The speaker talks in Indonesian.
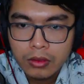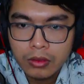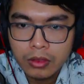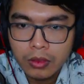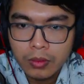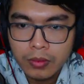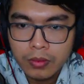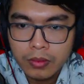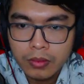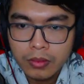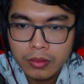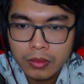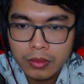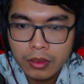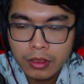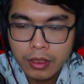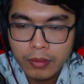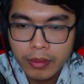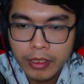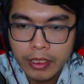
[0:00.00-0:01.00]
Drop
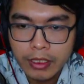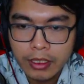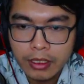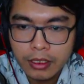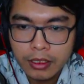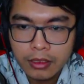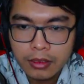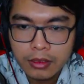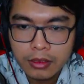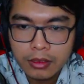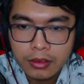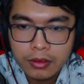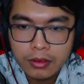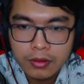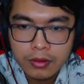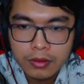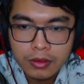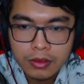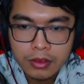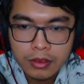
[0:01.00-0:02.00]
apa nih ya?
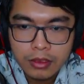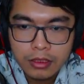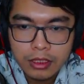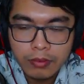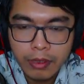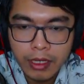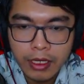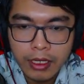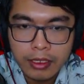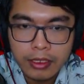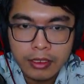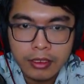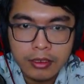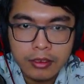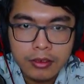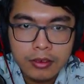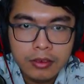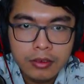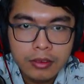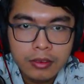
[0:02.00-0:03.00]
Jebakan ya?
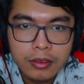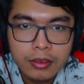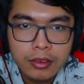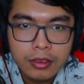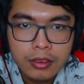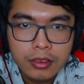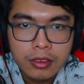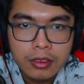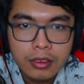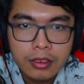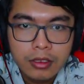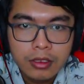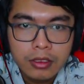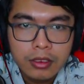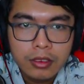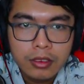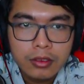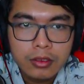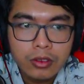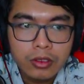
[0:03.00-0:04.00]

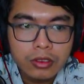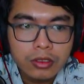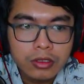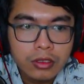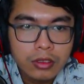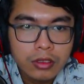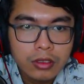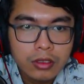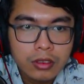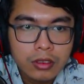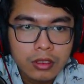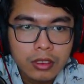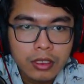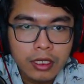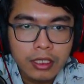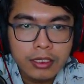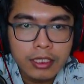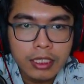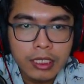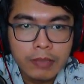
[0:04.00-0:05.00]
Terus
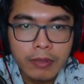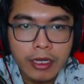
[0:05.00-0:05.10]
eh jangan